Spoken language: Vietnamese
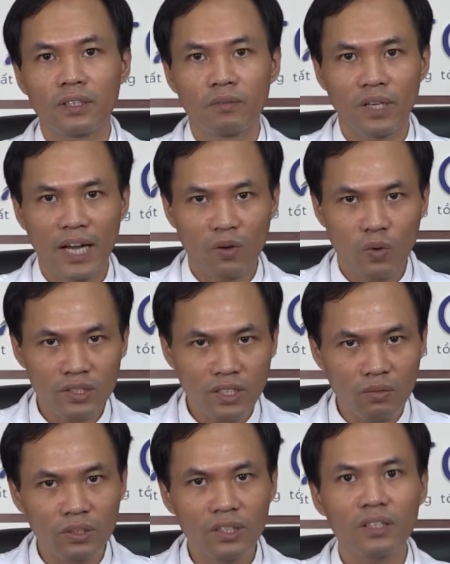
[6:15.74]
Một cái quan
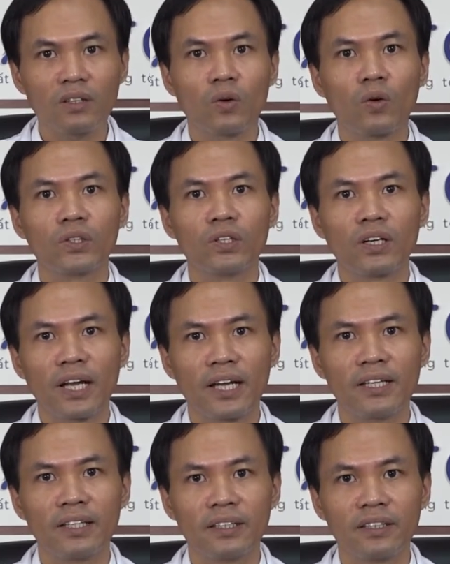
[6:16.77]
trọng nữa của đối tượng
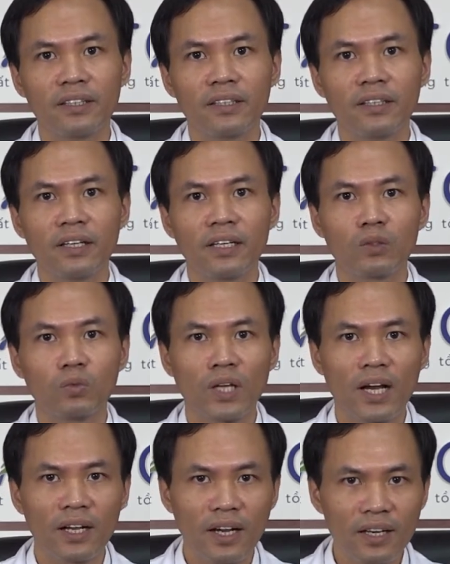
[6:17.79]
này là chúng
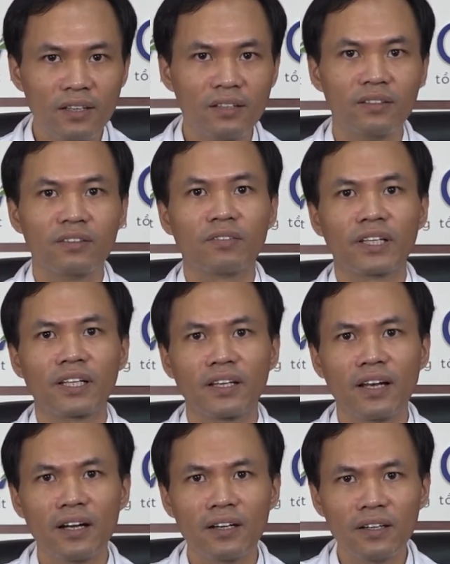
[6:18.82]
ta cần phải
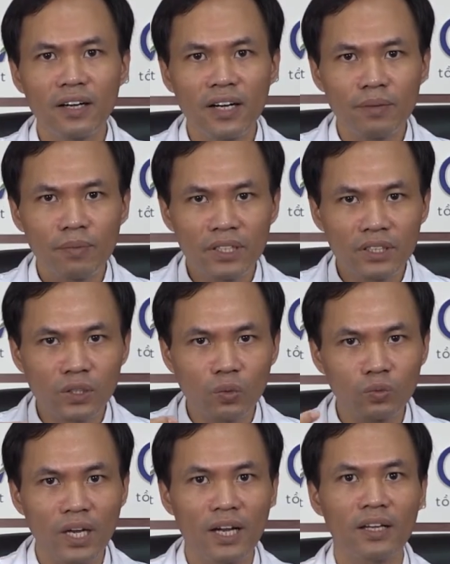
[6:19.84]
nâng đỡ cái miễn dịch của
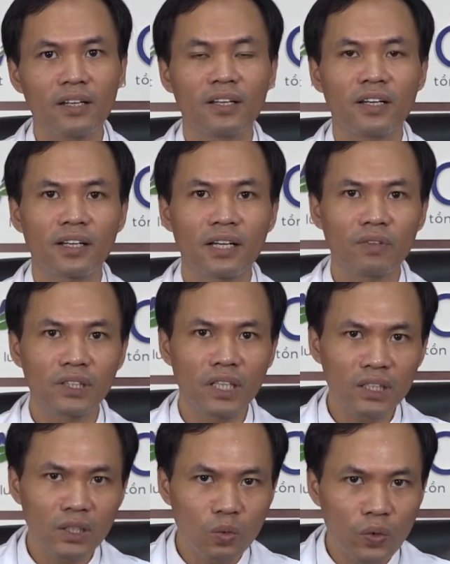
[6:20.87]
chúng ta, cần phải
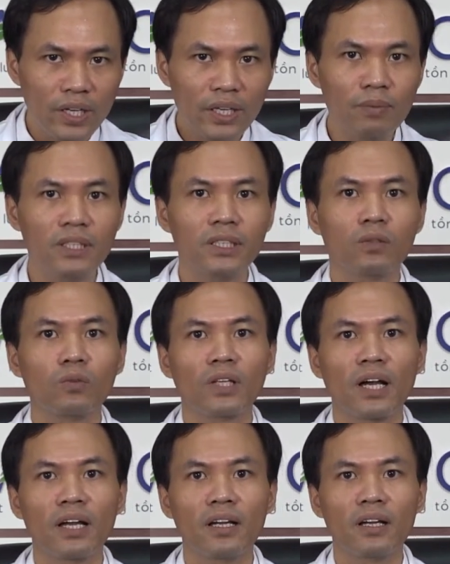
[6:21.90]
tích lũy cái miễn dịch của chúng
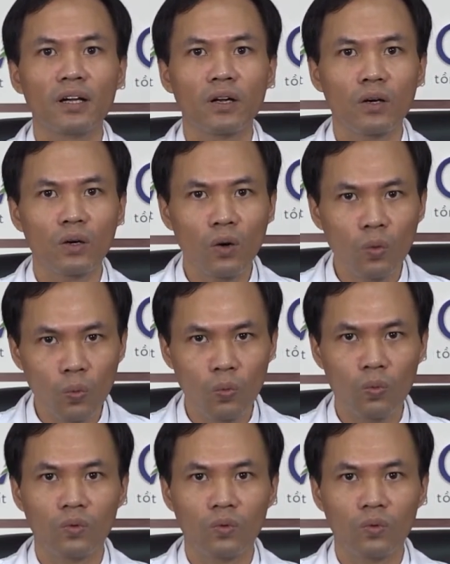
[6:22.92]
ta đủ